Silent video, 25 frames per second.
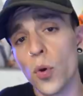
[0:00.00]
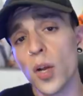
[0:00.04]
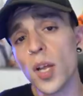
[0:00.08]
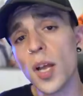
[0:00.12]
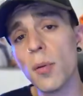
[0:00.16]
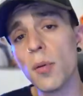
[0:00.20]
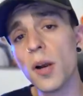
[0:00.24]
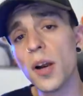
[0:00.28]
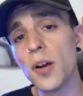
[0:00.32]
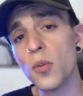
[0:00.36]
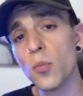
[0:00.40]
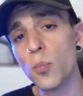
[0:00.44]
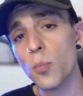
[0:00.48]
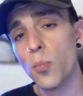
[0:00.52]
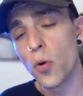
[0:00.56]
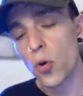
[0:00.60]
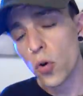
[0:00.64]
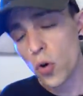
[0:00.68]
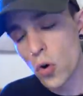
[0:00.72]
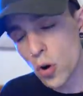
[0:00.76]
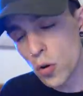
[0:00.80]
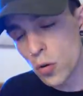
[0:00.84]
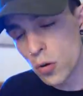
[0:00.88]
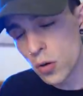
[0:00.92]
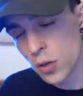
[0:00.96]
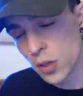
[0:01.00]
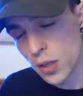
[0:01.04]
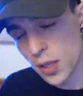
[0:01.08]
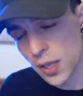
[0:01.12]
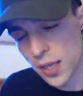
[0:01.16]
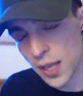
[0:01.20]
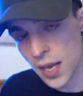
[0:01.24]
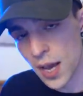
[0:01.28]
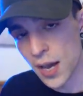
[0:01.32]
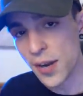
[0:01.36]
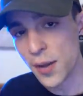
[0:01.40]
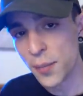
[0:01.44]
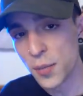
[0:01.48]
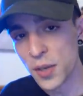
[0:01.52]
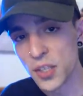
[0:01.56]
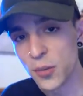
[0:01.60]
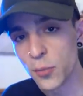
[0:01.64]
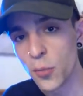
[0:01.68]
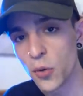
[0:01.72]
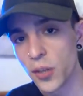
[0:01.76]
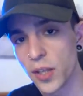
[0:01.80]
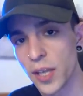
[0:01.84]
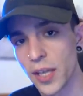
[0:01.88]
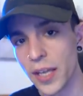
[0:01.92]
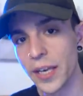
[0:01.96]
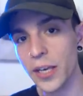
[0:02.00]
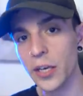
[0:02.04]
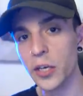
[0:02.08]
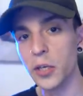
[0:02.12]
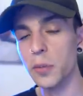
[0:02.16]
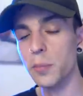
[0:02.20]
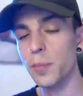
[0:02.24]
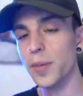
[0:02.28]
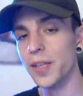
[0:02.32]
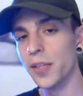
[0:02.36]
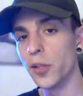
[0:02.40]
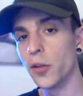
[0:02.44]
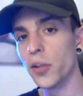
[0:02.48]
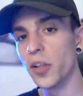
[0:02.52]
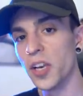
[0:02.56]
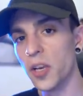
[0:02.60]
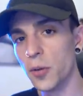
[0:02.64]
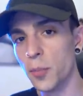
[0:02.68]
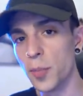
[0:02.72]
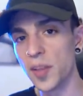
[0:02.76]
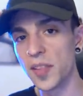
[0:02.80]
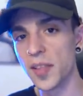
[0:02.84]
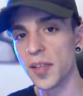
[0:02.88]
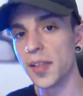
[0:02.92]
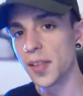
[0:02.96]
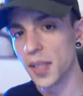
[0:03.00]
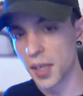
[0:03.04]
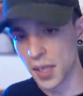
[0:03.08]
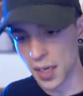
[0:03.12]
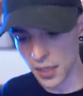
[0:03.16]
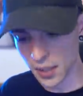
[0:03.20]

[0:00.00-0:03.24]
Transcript: Voy a hablar un poco eh, ahora mismo del vídeo del Vicente